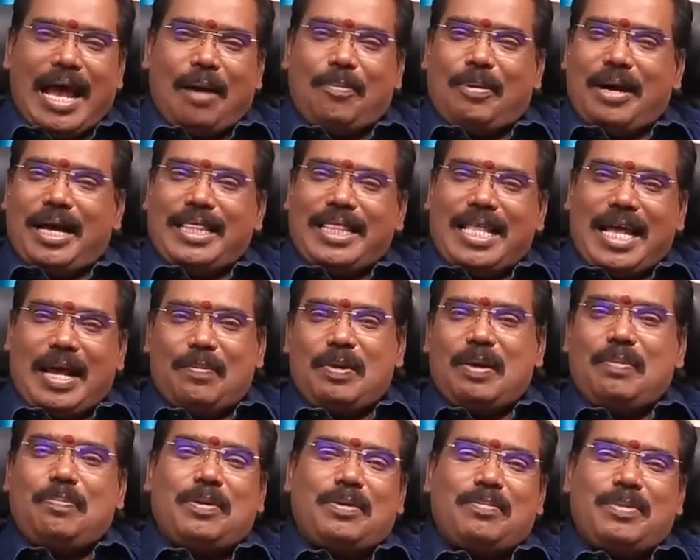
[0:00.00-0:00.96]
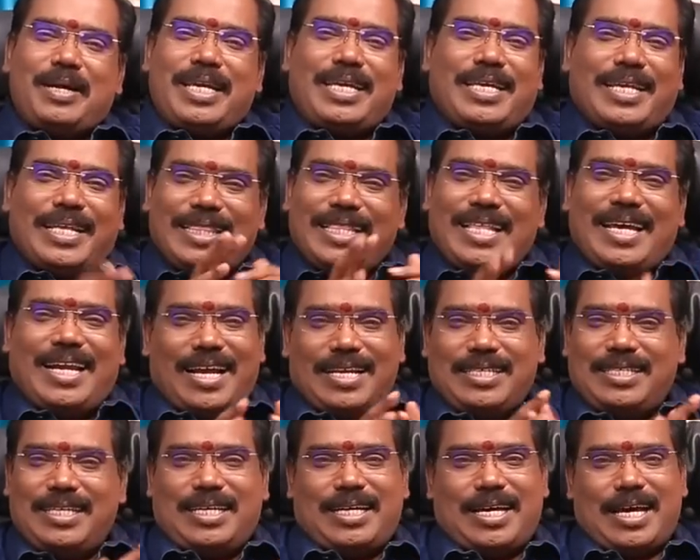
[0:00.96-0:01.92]
அப்போ அந்த அமைப்பின்படி எந்த
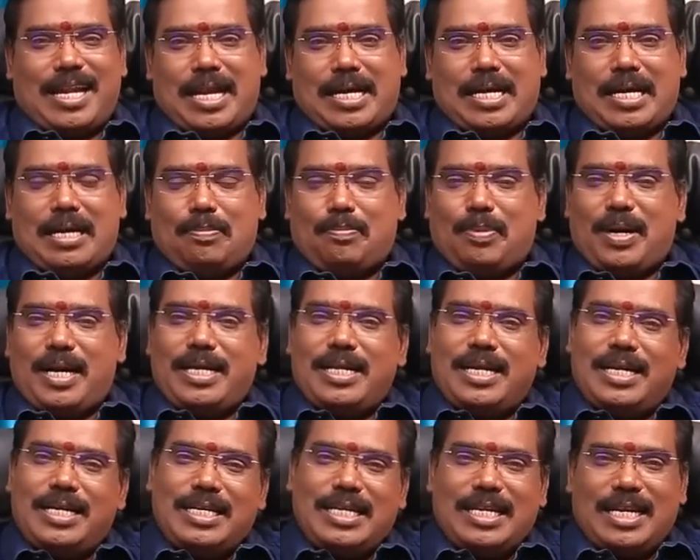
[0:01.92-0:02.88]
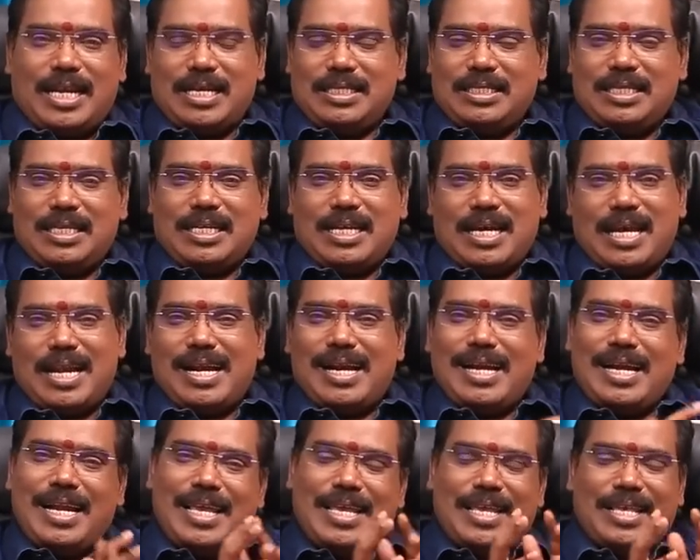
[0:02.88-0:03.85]
ராசிக்காரர்கள் பன்னிரெண்டு
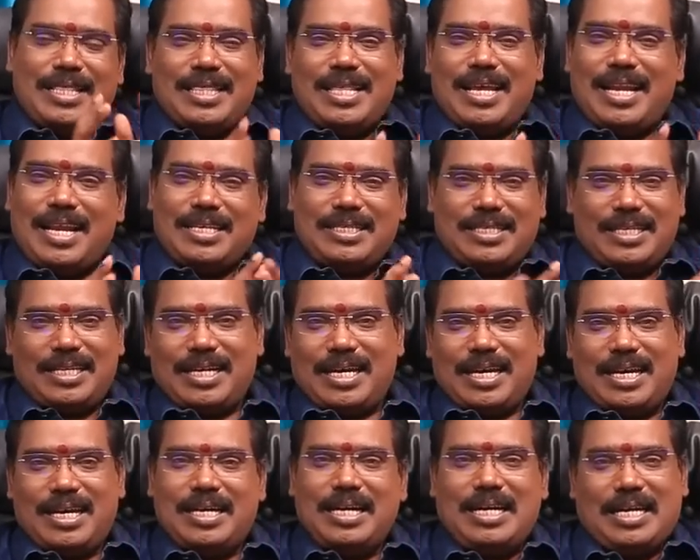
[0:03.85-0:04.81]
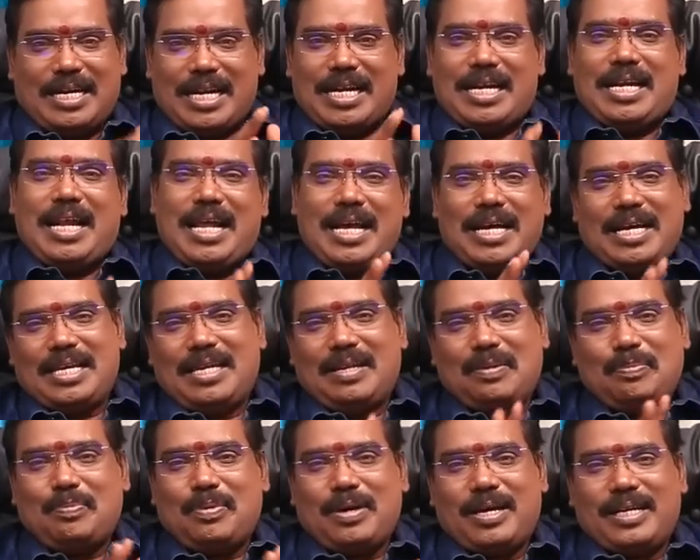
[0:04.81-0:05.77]
ராசிக்காரர்களில் எந்த ராசிக்காரர்கள் நன்றாக
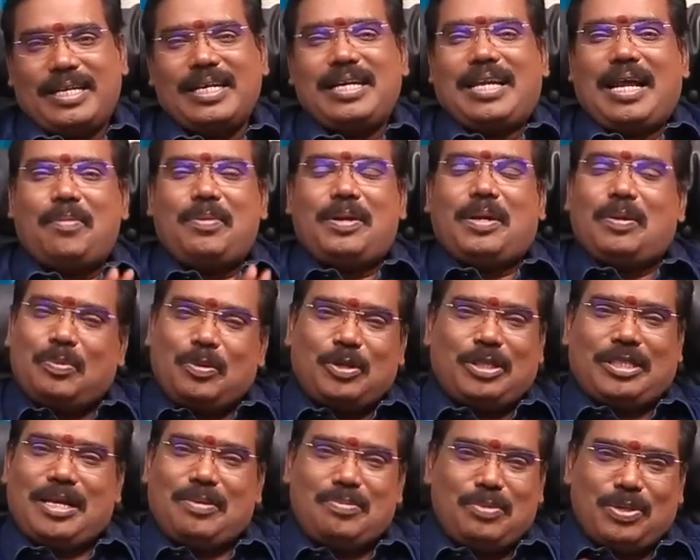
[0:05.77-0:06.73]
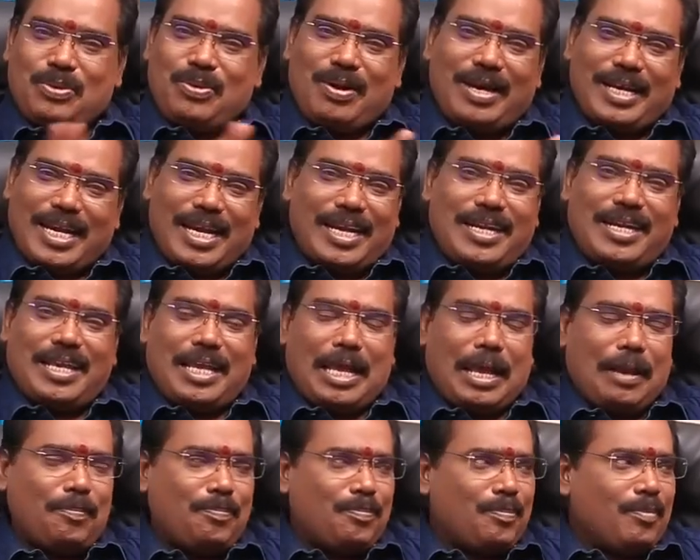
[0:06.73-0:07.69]
இருப்பார்கள் அப்படின்னு பொத்தாம் பொதுவாக
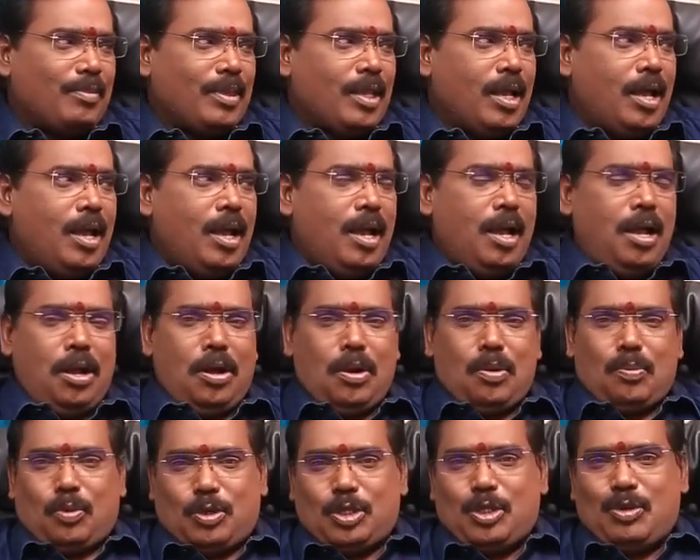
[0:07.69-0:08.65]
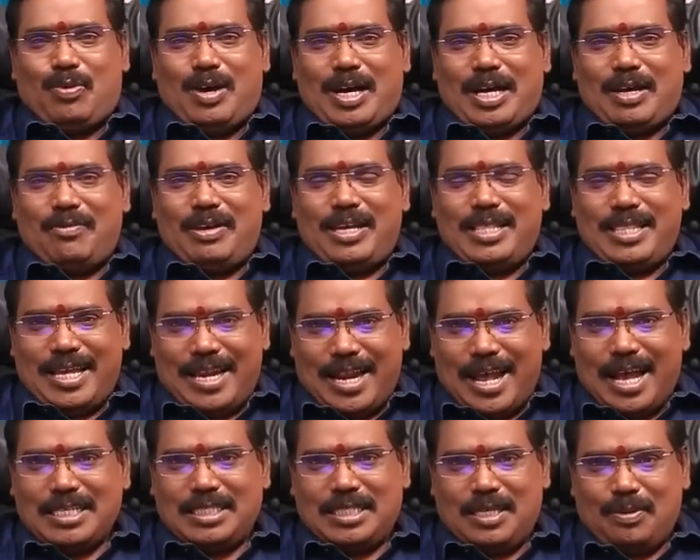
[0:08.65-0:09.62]
கேட்டீங்க பொதுவாகவே இந்த
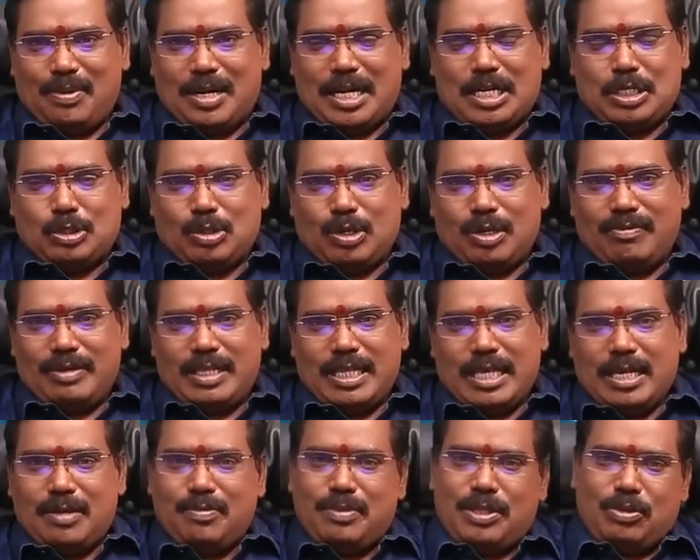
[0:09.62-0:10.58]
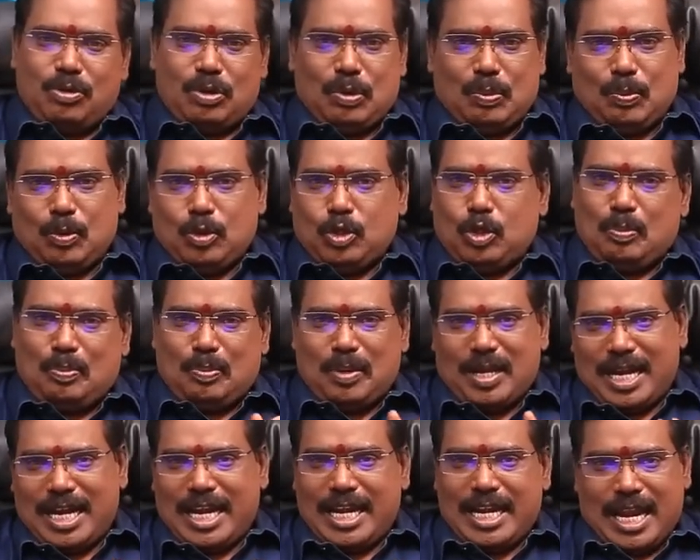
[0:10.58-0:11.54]
ராசி பலன் சொல்வது என்பது ஒரு பொது
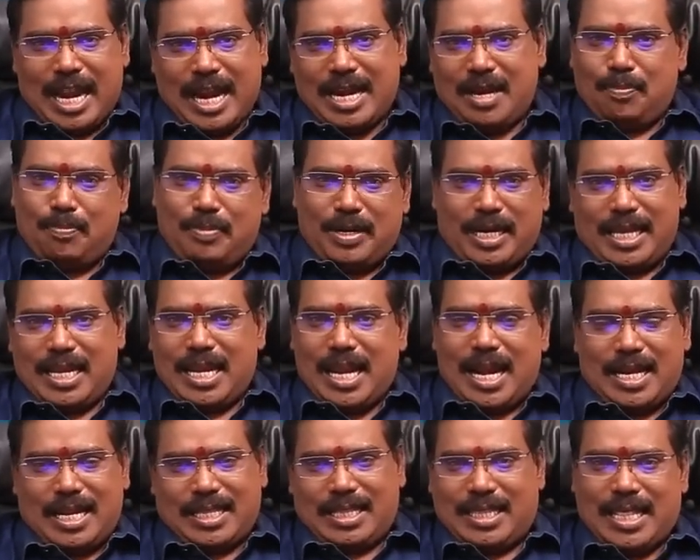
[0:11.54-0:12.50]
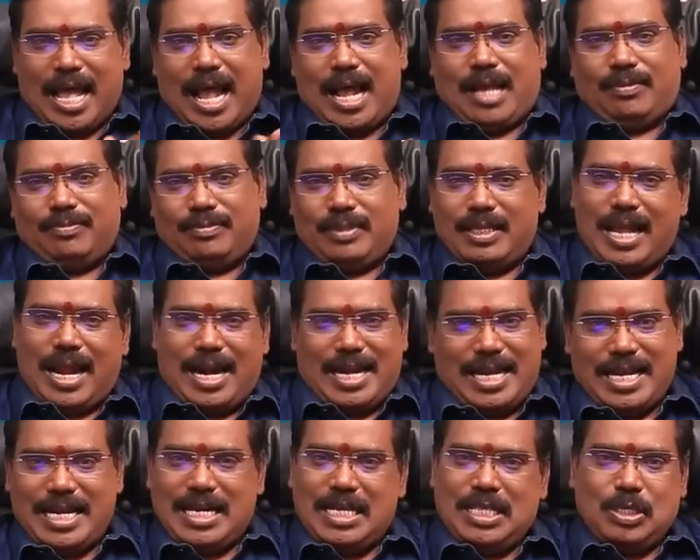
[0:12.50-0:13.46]
பலனின் அடிப்படையிலானது தான் நான்
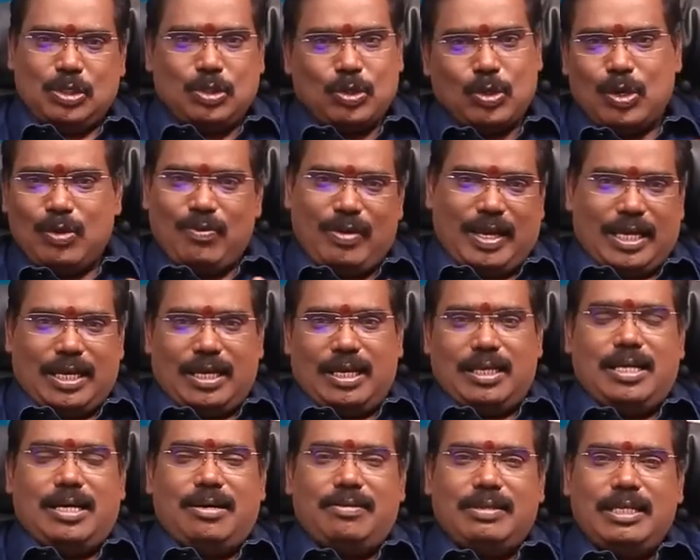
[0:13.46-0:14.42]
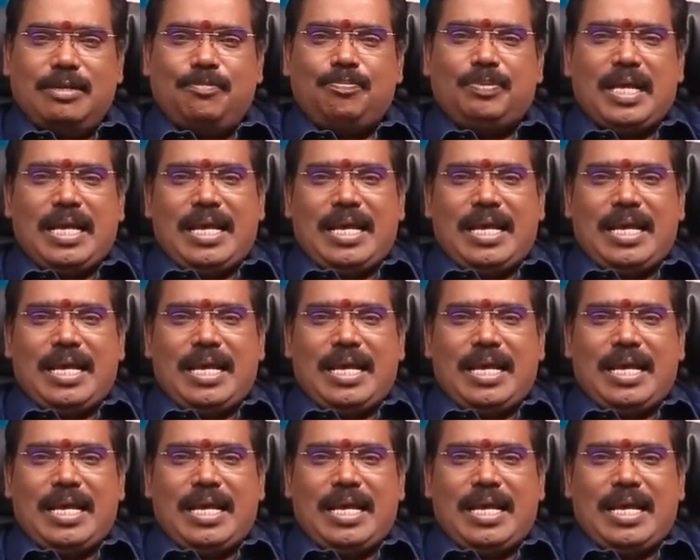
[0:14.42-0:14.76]
அடிக்கடி இதை சொல்லுவேன் அதாவது